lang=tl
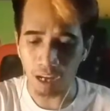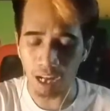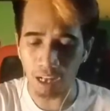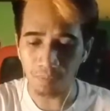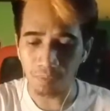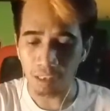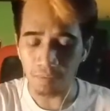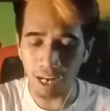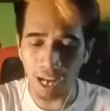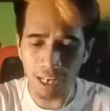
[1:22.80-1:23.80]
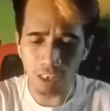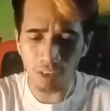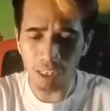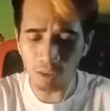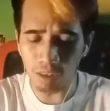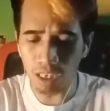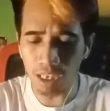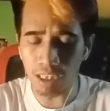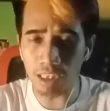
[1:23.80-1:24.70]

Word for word: Uh, paraanin ko lang kung saglit